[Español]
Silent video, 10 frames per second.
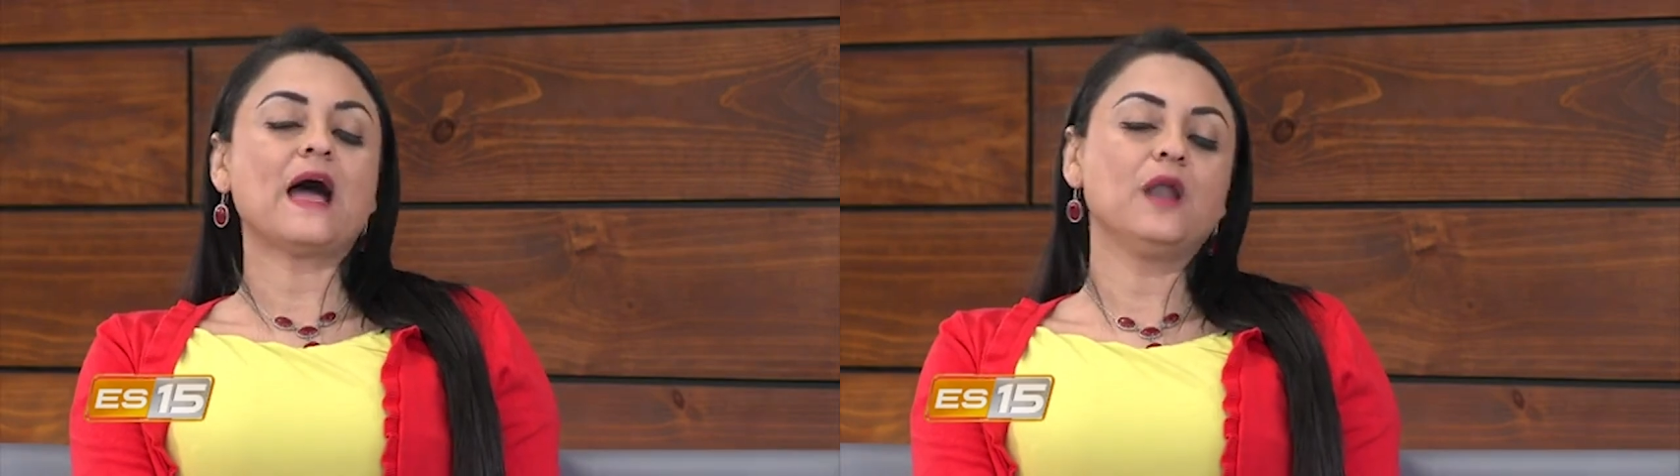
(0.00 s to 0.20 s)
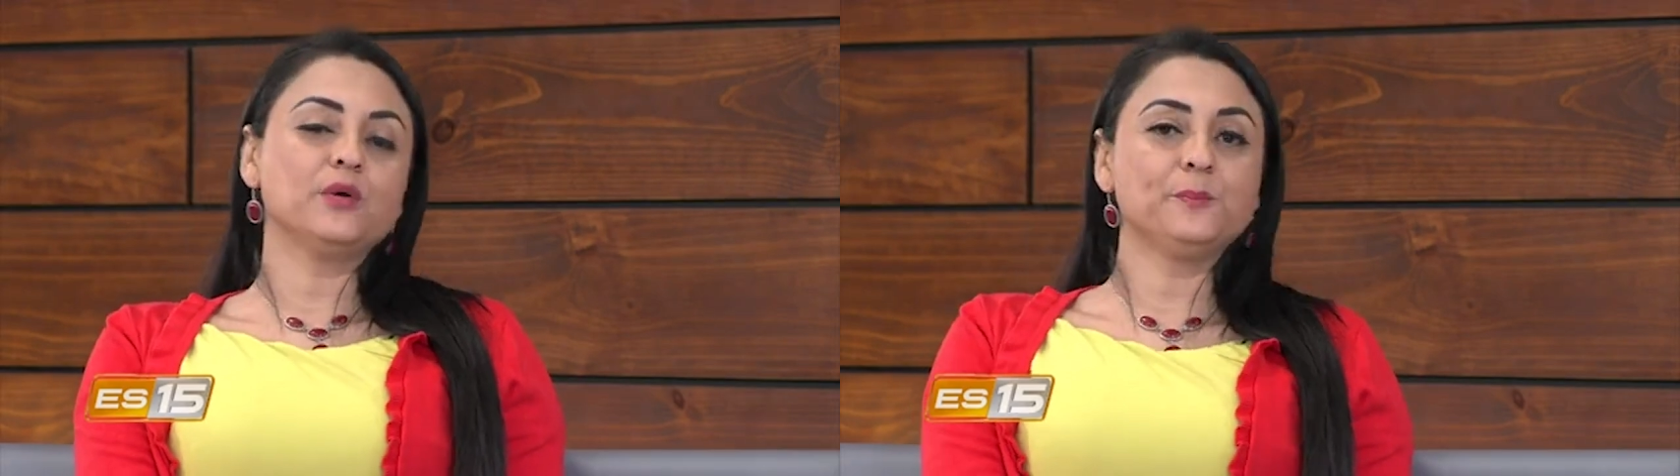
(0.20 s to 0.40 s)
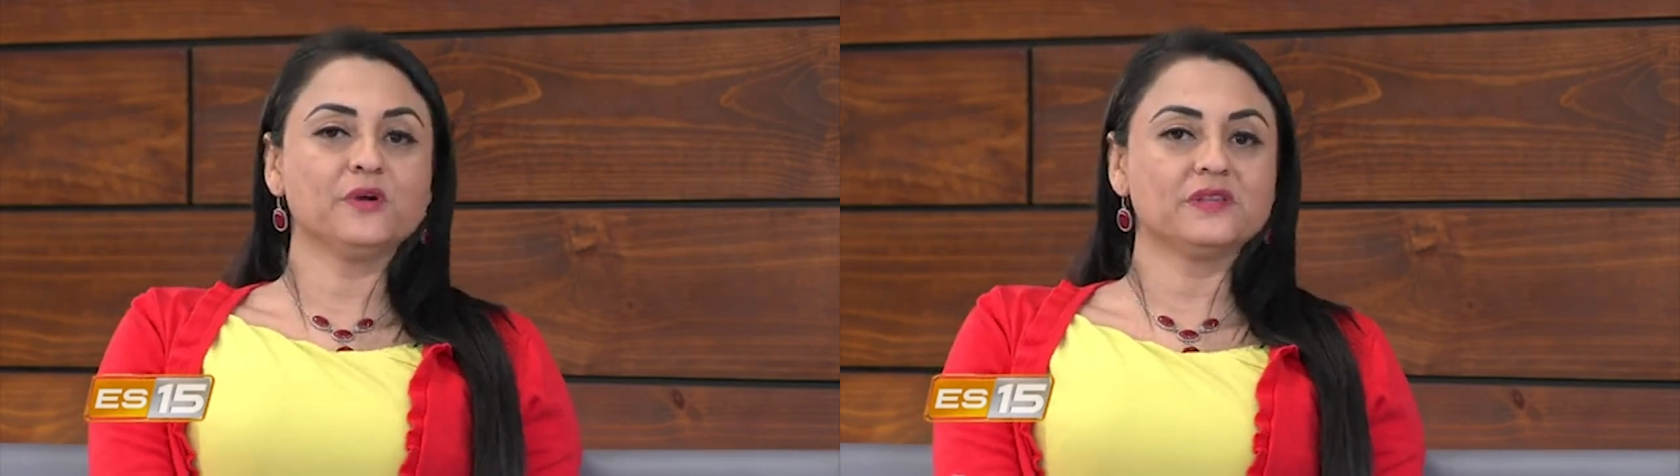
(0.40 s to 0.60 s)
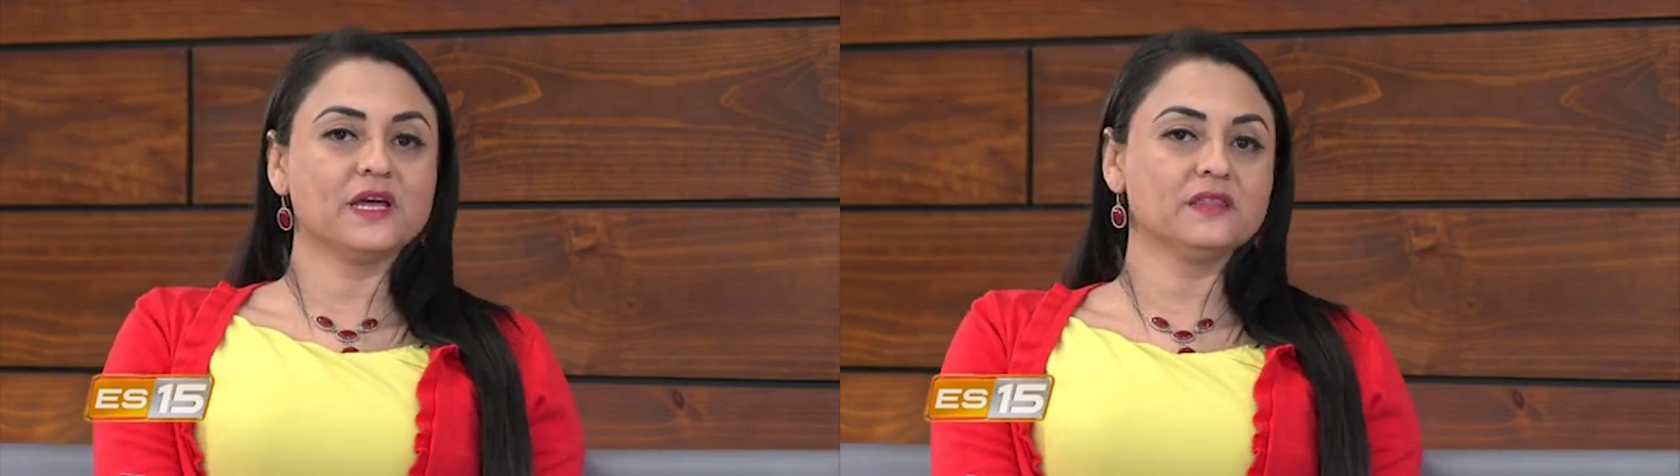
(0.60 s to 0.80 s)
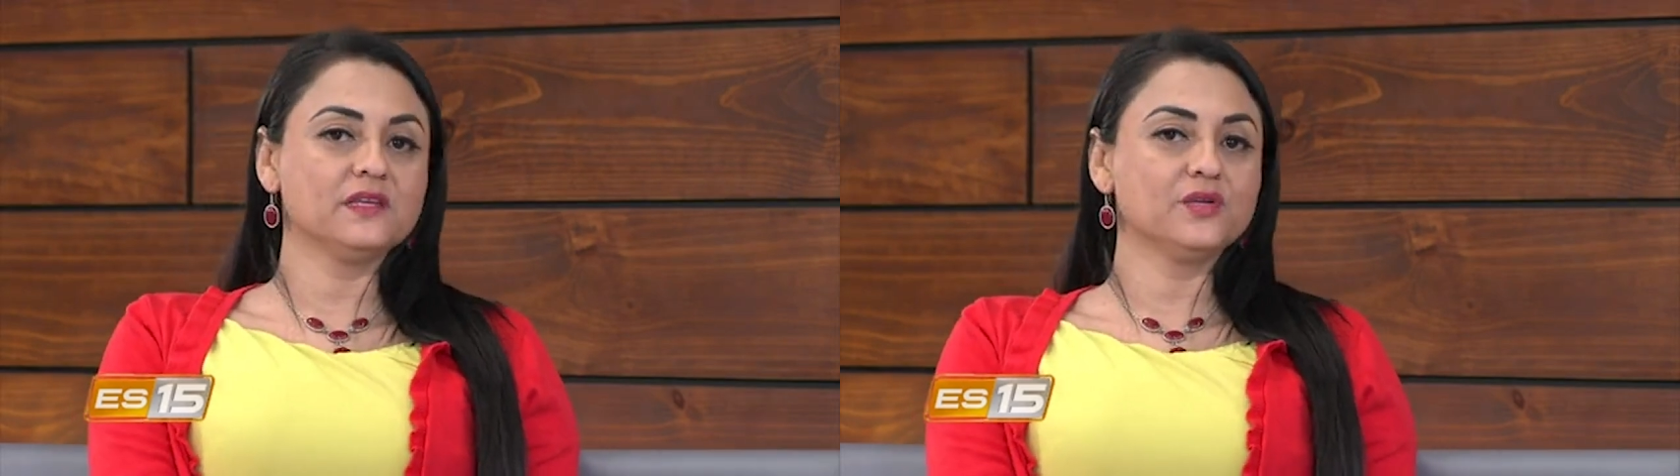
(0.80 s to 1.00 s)
algo
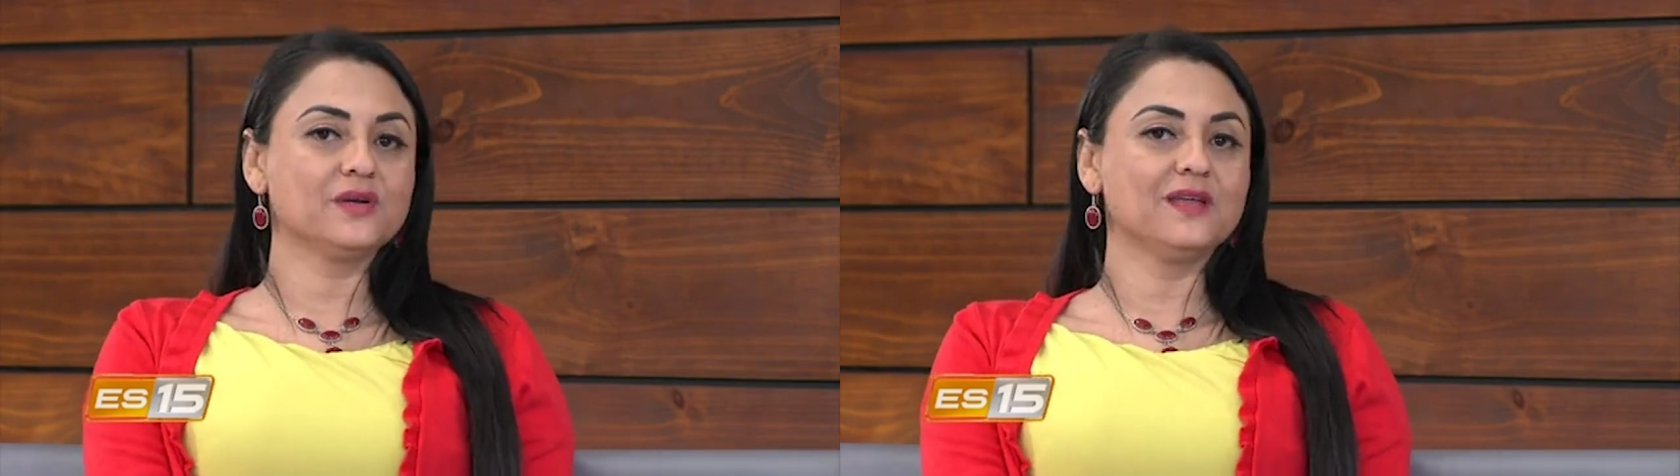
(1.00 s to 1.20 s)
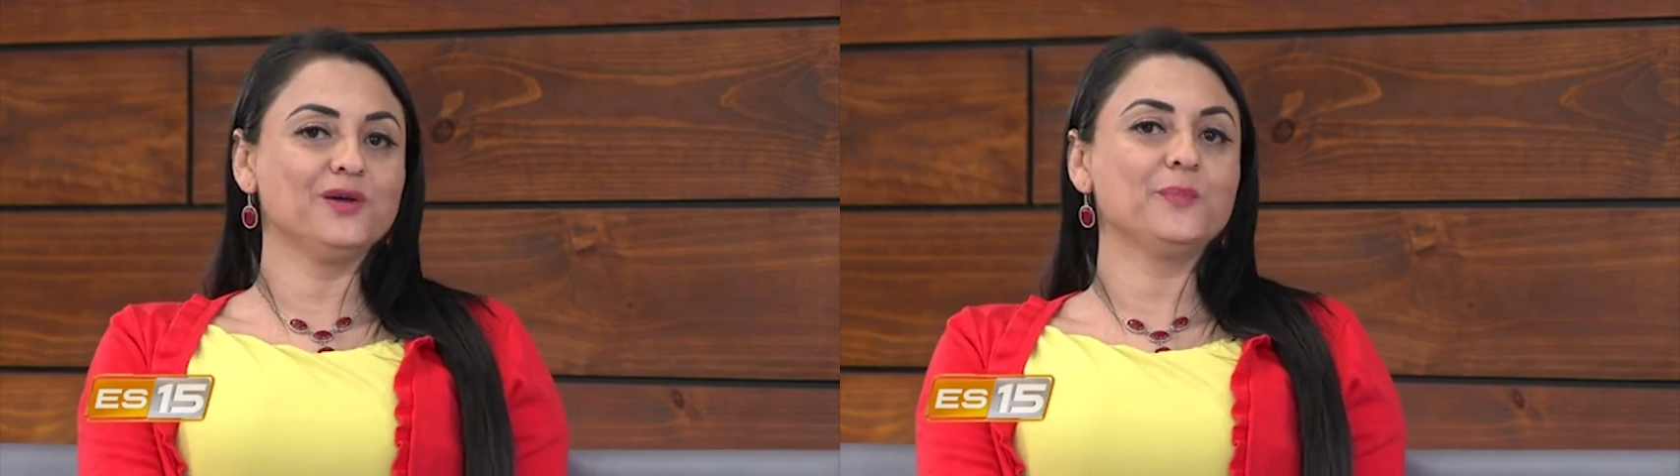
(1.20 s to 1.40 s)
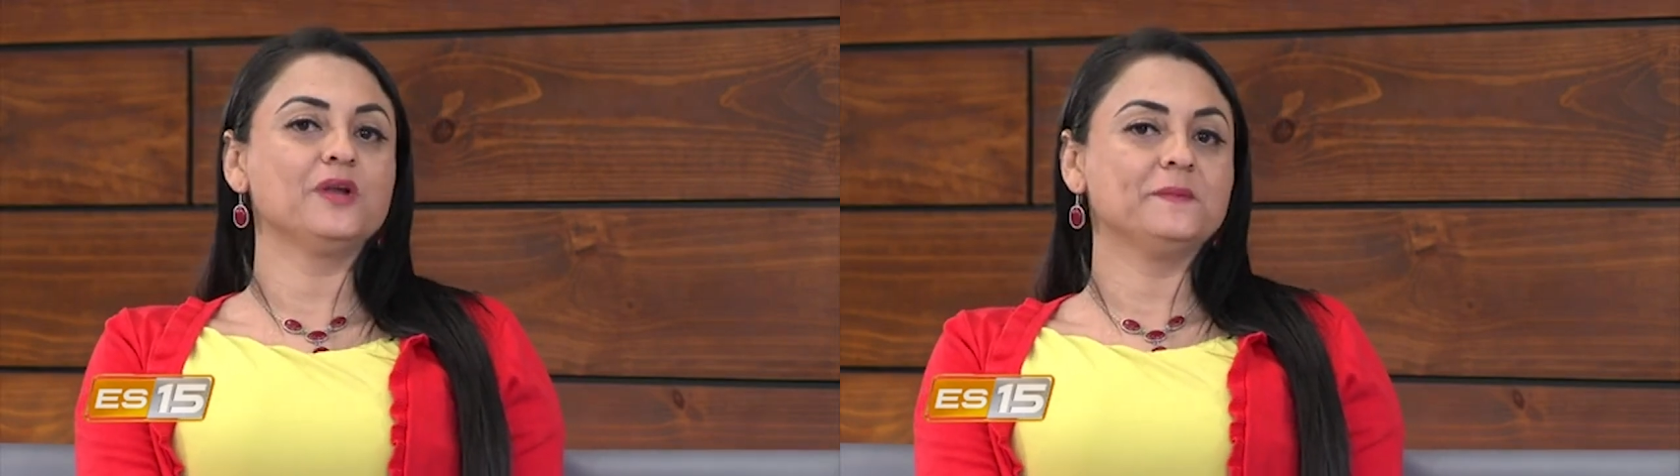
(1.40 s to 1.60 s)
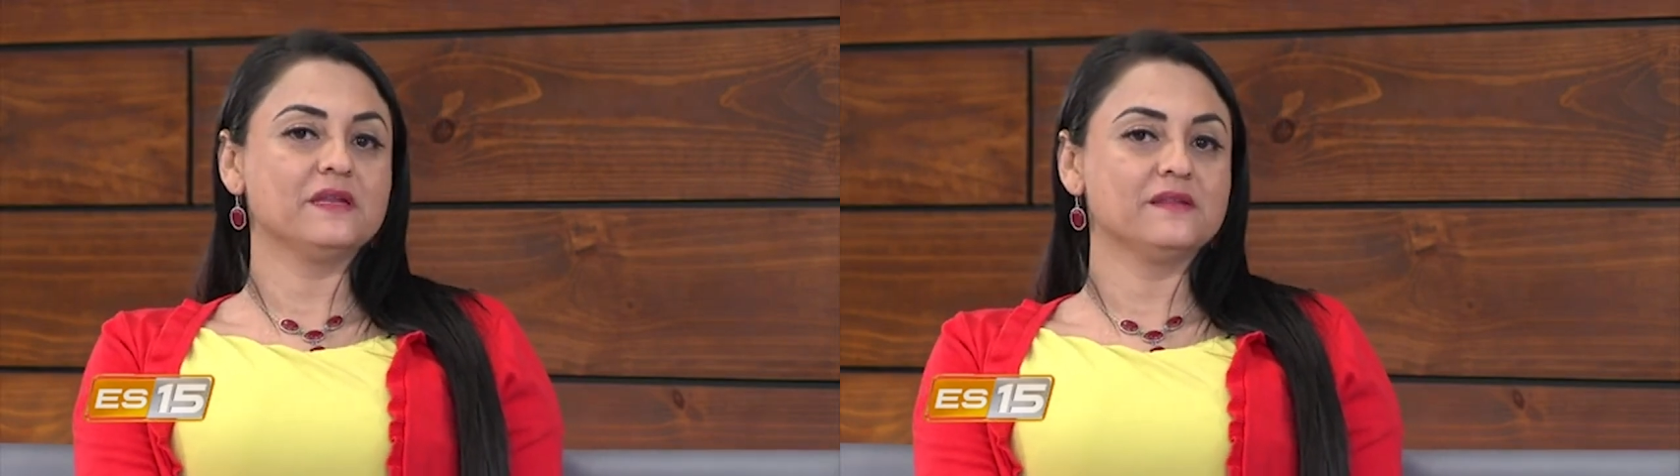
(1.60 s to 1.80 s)
importante, yo he querido por el